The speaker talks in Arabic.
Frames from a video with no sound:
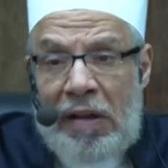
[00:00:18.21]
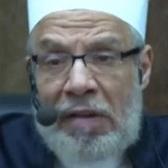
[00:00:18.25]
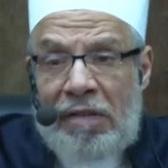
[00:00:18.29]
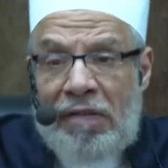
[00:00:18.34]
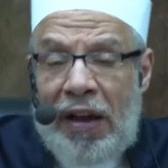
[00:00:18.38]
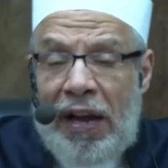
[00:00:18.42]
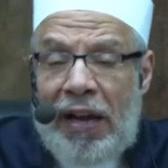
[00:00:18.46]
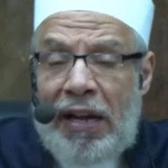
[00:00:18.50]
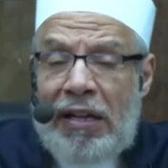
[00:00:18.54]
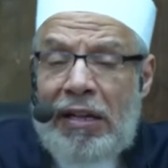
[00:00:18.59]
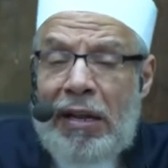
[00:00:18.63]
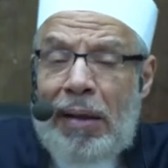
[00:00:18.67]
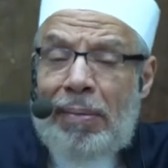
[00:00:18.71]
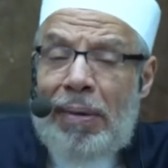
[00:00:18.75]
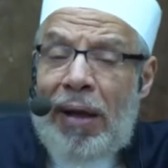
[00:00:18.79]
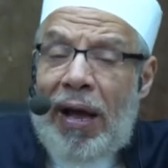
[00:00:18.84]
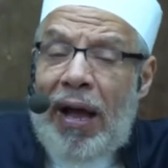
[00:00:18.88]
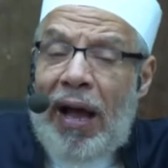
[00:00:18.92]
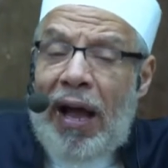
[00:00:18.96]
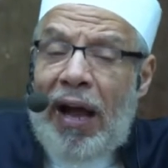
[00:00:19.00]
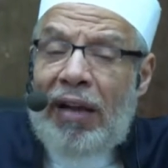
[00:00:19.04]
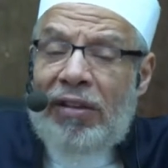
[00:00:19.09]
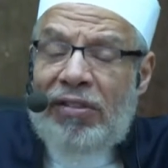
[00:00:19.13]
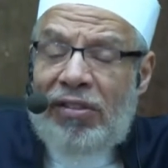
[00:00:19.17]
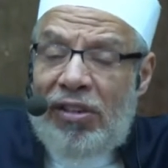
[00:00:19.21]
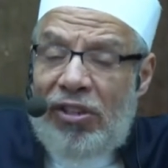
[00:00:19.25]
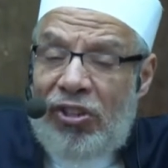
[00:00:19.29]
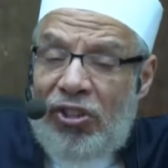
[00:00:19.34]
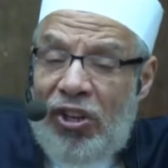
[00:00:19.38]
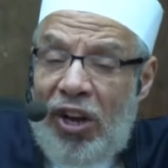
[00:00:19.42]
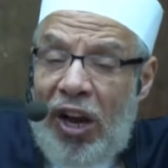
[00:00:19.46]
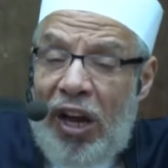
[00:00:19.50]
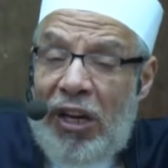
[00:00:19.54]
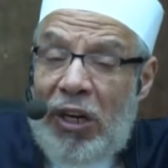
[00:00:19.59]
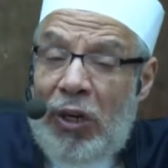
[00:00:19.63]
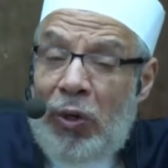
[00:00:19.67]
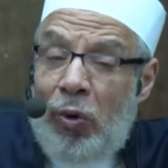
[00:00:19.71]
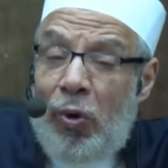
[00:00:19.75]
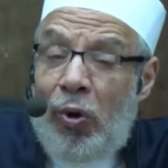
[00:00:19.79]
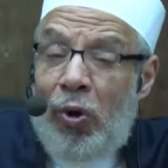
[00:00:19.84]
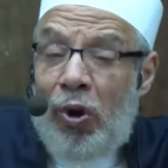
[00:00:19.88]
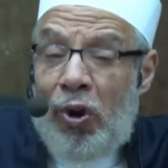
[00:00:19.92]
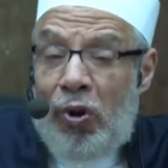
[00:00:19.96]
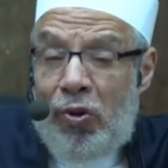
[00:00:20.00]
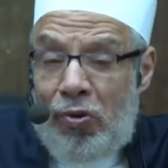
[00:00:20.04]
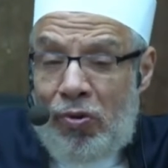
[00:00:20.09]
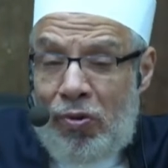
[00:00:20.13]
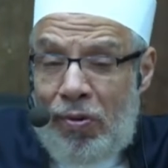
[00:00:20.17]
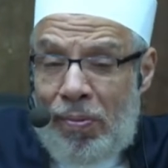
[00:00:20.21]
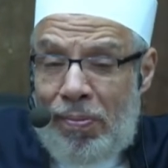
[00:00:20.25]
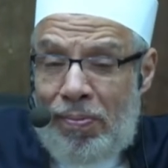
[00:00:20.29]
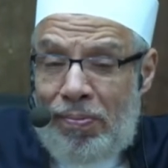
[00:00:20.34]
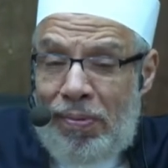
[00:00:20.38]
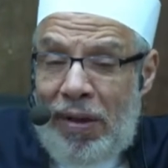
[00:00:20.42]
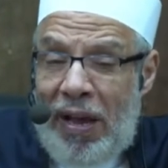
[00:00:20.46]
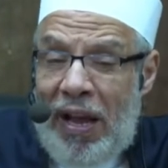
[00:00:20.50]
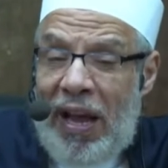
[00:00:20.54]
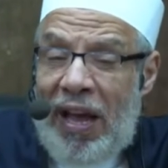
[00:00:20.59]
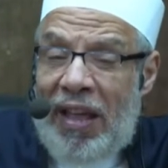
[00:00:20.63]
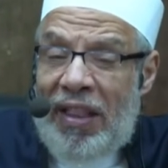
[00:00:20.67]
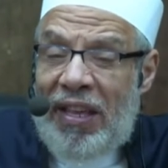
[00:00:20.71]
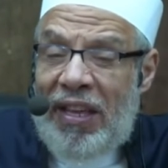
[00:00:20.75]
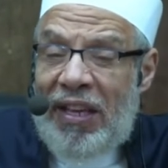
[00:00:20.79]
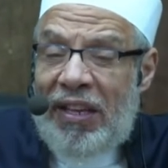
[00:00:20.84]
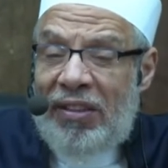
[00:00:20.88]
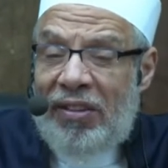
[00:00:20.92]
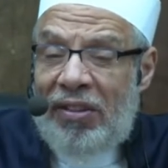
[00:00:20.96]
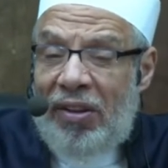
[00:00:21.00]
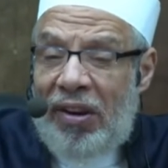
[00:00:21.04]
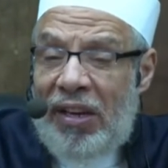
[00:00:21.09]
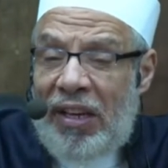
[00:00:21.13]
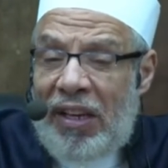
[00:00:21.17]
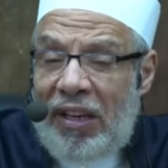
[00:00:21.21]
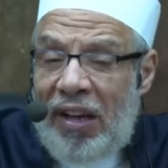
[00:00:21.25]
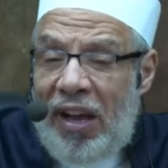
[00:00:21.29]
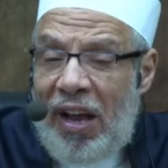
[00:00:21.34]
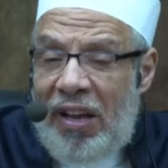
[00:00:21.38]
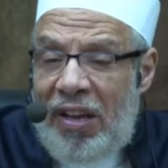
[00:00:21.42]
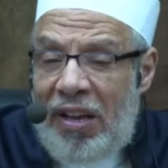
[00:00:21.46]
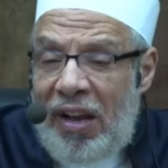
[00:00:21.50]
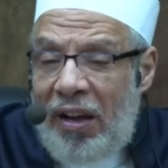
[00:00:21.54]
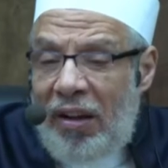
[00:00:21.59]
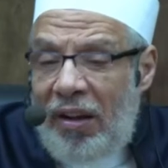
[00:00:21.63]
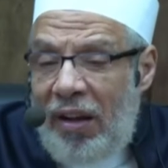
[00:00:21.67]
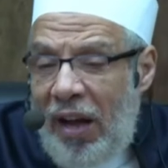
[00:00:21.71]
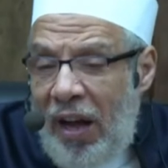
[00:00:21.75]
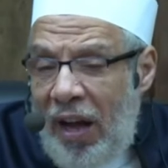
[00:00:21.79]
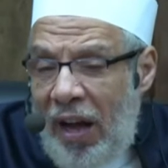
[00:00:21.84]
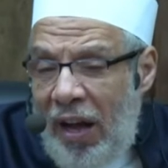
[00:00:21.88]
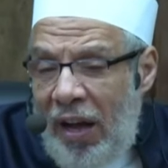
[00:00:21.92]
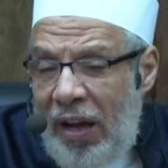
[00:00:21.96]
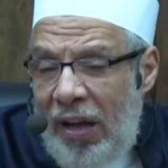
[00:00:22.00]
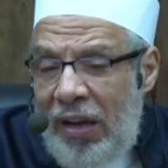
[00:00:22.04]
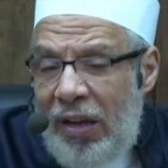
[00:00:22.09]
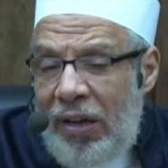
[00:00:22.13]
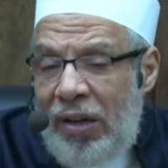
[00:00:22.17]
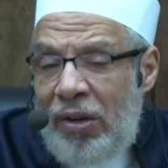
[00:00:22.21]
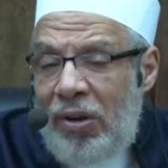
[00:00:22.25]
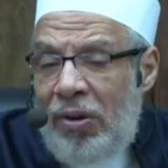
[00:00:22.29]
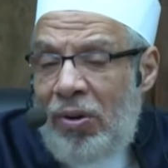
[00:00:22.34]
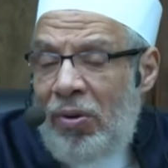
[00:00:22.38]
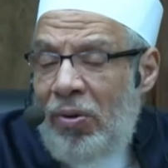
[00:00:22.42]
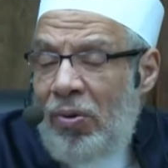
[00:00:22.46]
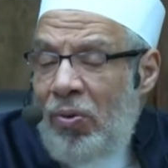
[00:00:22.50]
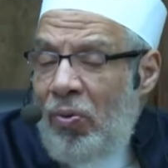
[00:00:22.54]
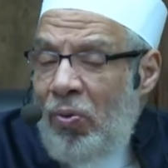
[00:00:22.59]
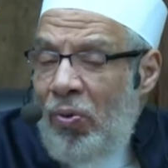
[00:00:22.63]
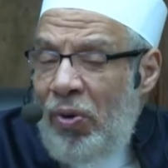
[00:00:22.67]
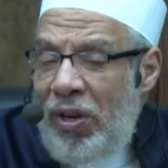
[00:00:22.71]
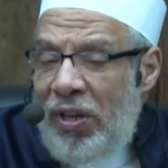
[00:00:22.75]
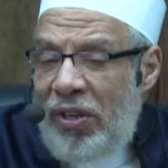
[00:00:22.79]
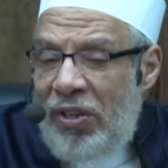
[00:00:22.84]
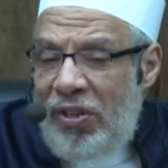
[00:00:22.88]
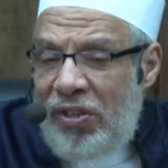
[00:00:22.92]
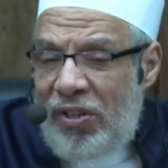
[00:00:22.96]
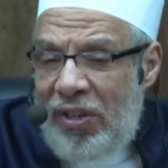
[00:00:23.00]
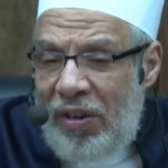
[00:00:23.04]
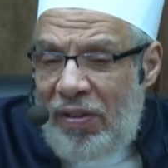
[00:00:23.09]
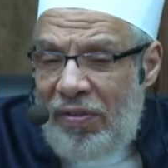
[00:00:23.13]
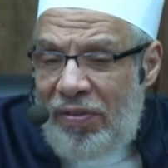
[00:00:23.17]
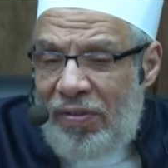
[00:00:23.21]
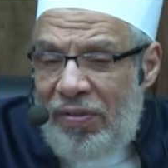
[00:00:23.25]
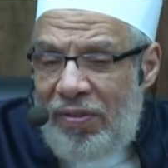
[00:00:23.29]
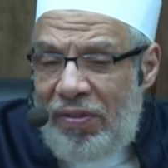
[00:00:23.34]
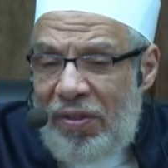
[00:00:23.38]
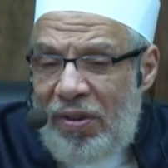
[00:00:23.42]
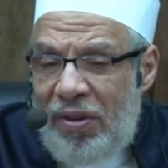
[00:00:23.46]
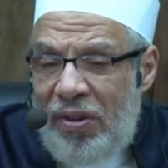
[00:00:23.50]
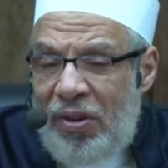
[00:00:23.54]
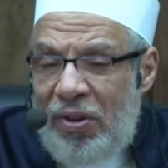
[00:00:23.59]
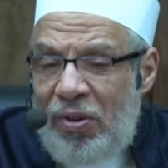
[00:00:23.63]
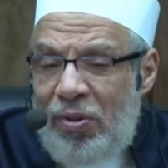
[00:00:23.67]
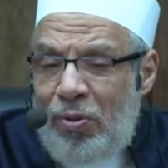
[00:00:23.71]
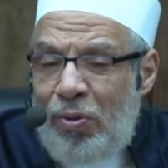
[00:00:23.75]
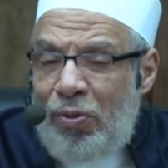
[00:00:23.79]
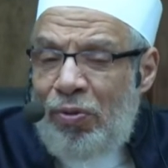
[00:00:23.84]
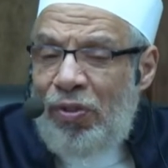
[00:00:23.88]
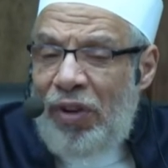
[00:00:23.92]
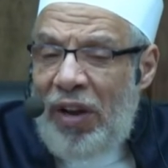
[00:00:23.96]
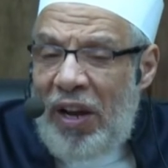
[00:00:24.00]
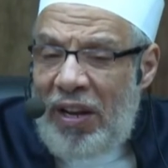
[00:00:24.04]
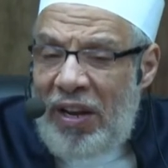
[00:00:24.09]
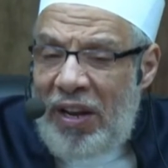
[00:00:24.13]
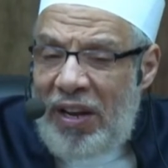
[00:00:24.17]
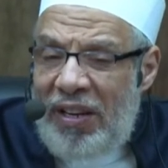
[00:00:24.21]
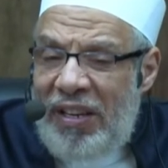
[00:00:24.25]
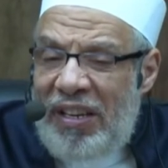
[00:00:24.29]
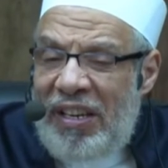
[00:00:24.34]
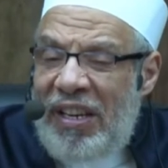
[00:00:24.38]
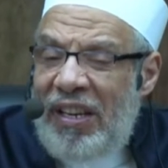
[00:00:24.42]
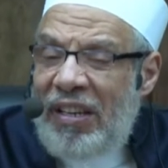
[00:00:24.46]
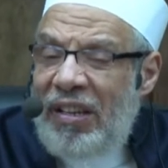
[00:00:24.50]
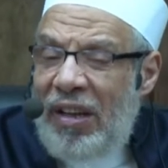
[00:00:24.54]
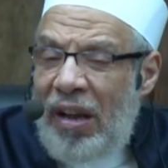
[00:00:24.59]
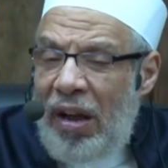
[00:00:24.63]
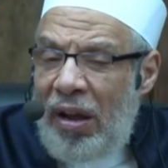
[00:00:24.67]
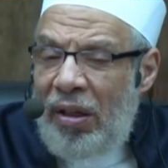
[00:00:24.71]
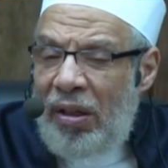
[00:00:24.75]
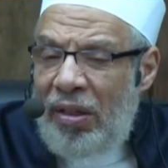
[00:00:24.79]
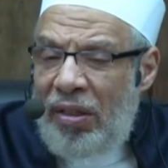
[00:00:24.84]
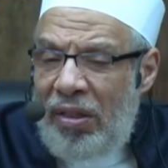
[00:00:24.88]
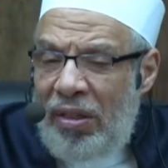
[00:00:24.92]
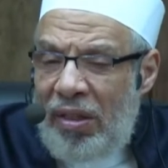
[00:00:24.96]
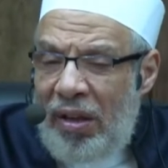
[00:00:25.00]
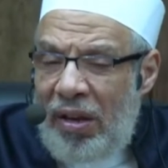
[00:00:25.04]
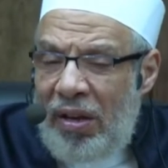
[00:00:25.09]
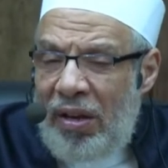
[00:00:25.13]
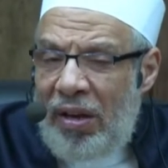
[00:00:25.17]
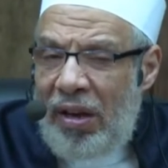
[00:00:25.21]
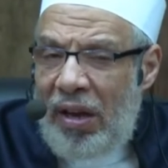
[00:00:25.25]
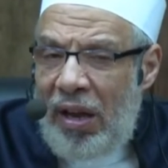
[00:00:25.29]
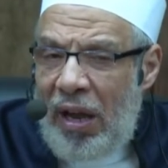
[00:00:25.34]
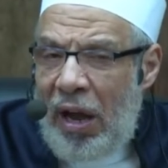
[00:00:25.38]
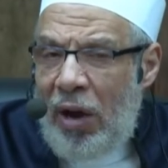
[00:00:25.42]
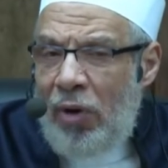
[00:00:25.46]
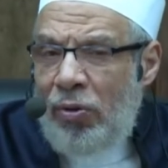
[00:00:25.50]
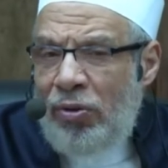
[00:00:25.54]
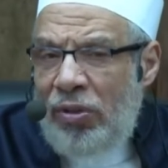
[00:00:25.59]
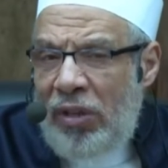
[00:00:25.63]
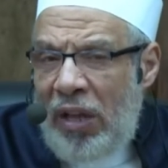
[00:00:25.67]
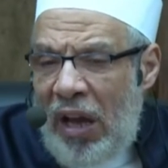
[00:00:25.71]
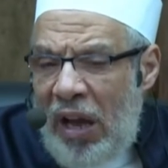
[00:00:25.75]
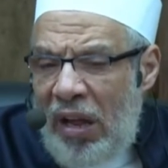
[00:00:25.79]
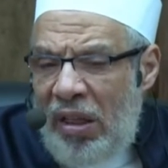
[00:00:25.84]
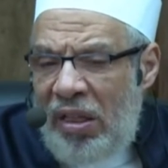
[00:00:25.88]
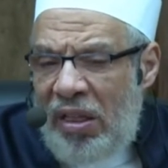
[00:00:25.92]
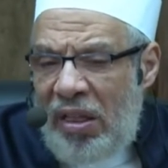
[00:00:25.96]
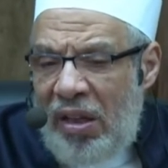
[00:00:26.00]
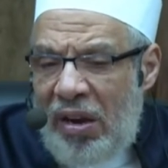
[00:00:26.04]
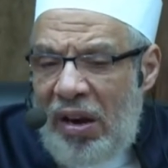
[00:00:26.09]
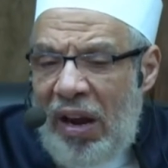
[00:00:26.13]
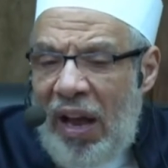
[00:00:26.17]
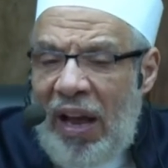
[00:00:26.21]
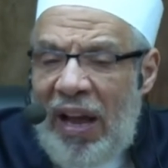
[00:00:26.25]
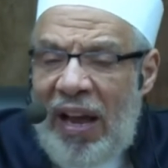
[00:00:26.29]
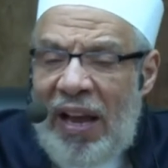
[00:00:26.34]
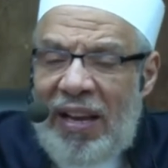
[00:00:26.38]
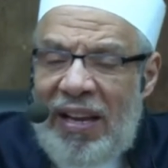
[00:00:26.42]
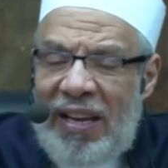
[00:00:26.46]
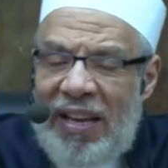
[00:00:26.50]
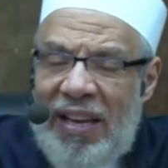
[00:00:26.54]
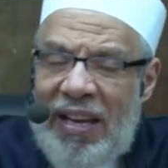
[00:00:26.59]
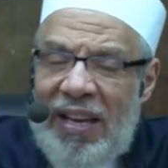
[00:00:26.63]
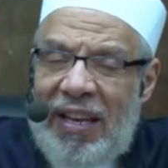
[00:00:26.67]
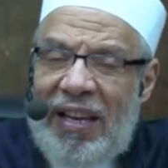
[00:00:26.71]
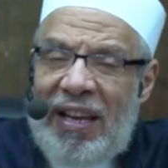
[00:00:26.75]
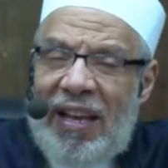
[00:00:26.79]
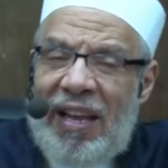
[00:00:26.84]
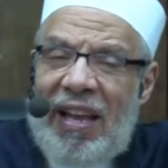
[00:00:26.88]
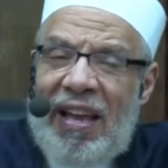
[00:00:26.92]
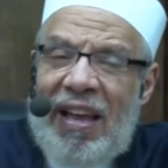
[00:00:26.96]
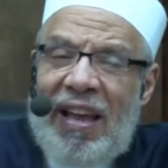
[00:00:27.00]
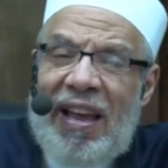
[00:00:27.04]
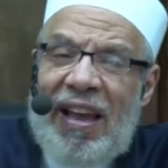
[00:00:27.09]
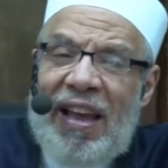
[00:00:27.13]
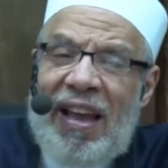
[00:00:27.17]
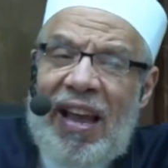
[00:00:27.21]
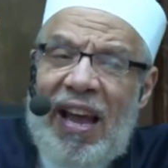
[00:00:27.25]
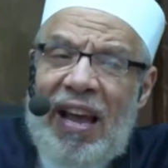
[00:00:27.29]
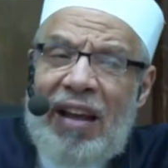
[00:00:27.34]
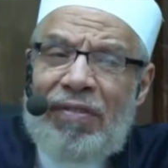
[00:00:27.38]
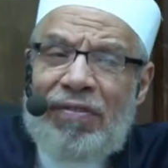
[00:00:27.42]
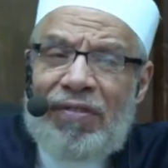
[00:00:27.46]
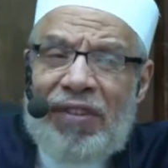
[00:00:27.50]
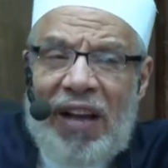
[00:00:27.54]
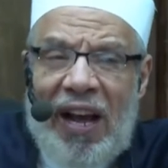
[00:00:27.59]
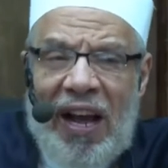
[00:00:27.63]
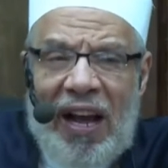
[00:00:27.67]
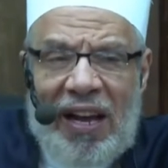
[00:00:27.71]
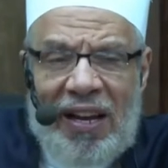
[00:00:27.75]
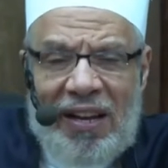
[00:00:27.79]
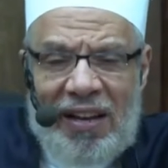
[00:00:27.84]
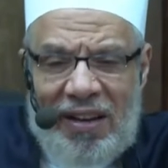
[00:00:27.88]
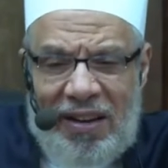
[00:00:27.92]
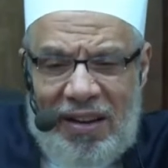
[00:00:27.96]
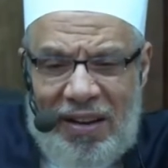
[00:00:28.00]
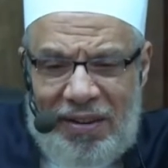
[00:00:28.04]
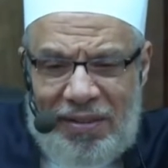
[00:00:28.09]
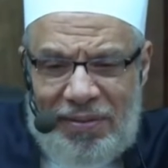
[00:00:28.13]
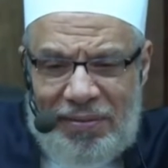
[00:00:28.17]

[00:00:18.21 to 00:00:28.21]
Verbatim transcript: فعندما أغسل شعري كل يوم بهذه الطريقة يقع وينشف وفعلا يتأثر أو تأثر حاليا هل في حل؟